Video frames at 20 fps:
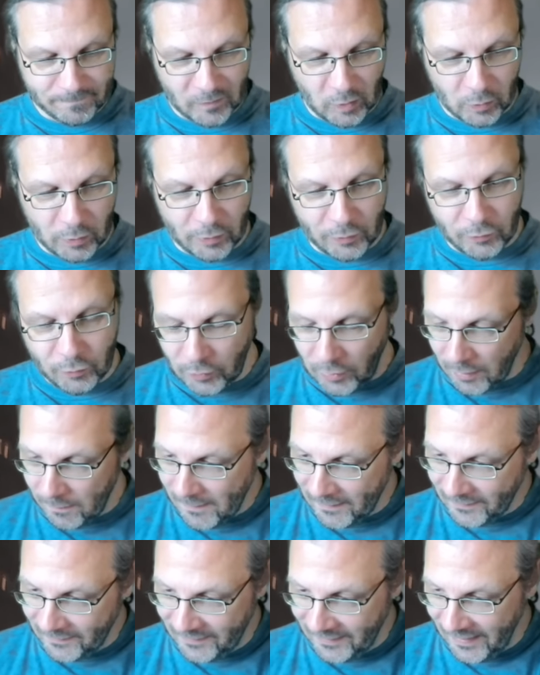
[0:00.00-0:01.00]
Und es wird auch
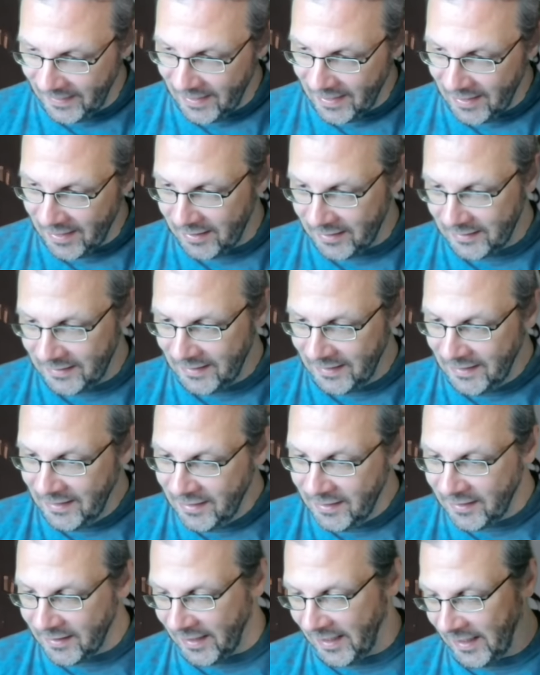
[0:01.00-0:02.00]
mal sehr
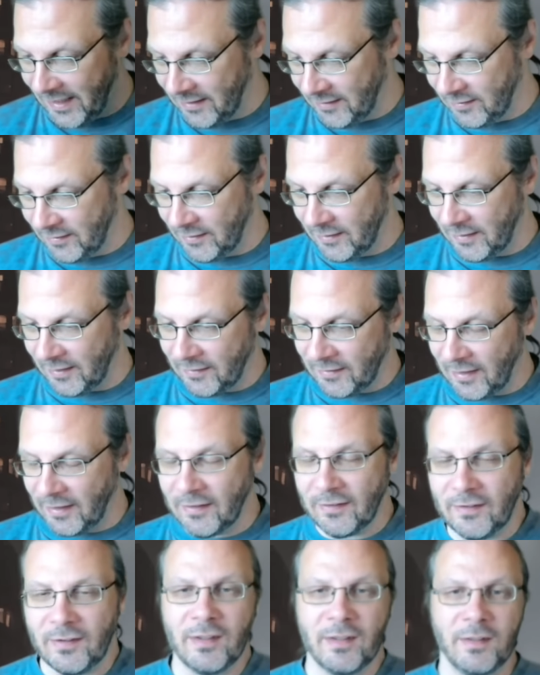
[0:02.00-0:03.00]
indirekt äh, das
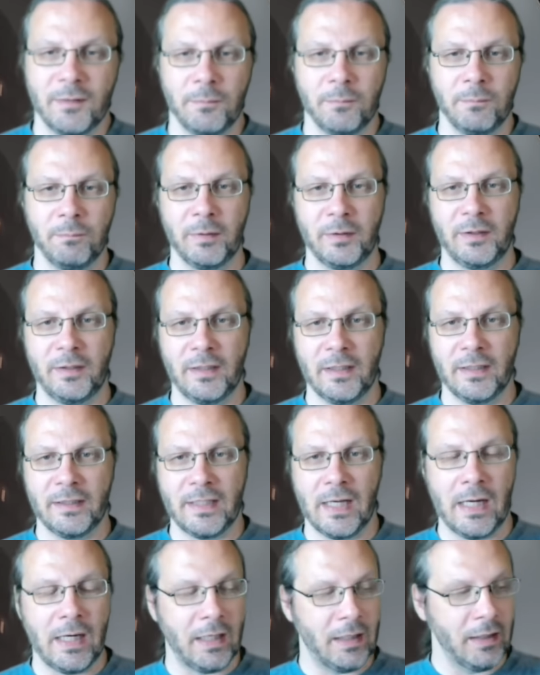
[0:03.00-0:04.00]
Ganze betitelt.
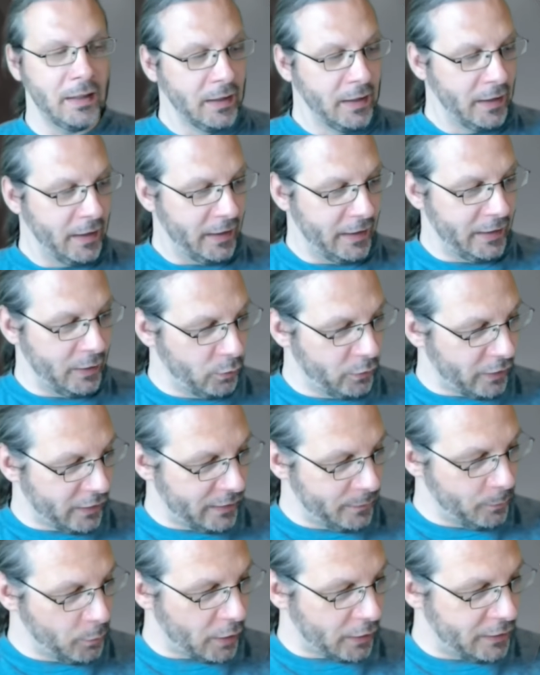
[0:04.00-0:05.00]
Ja, in unserer
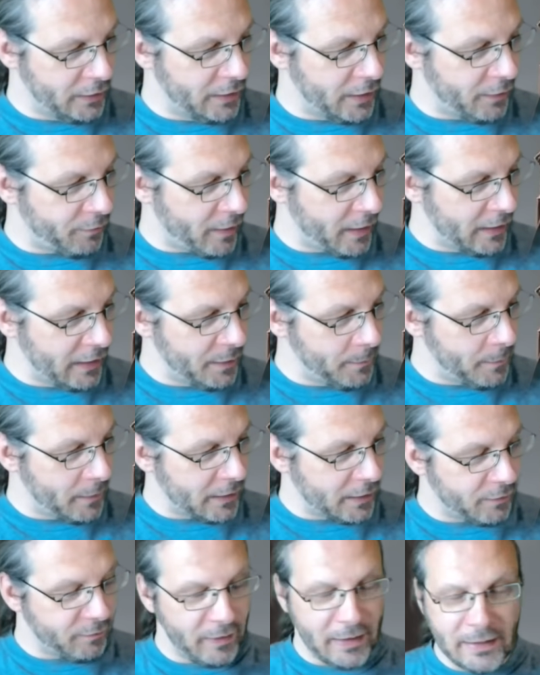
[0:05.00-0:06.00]
Demokratie darf keiner dem
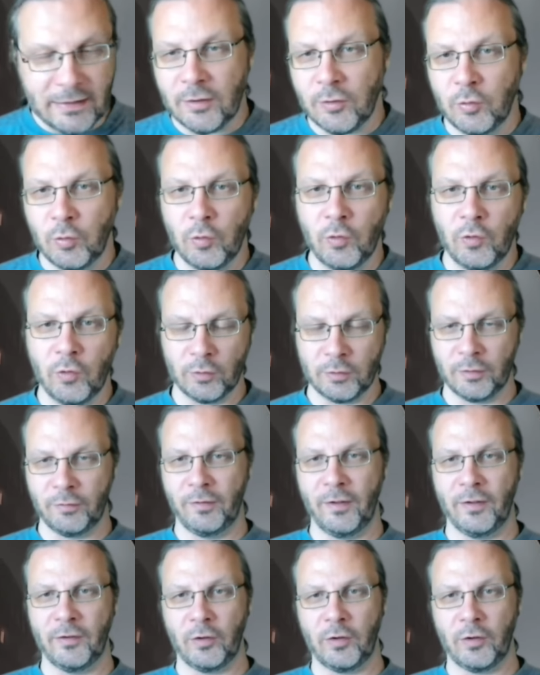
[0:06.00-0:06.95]
anderen Gewalt antun, so ungefähr.